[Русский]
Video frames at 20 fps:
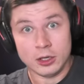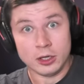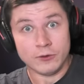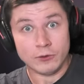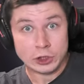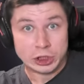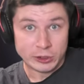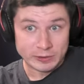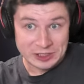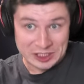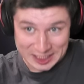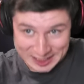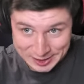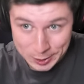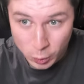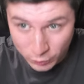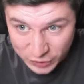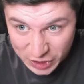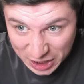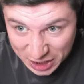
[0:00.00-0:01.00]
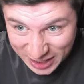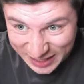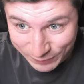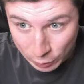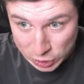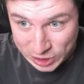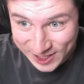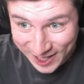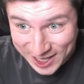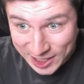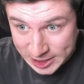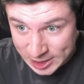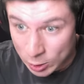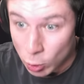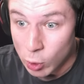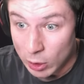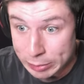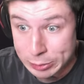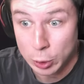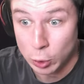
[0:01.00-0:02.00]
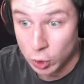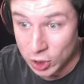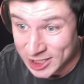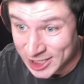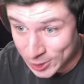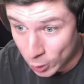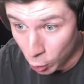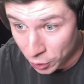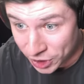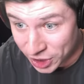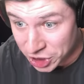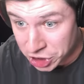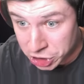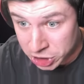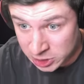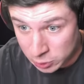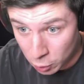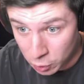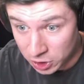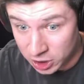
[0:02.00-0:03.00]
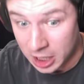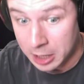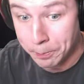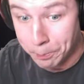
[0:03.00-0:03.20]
Вы чем, в сосну въехали? Вы знаете, сколько все это стоит? Это же стоит, как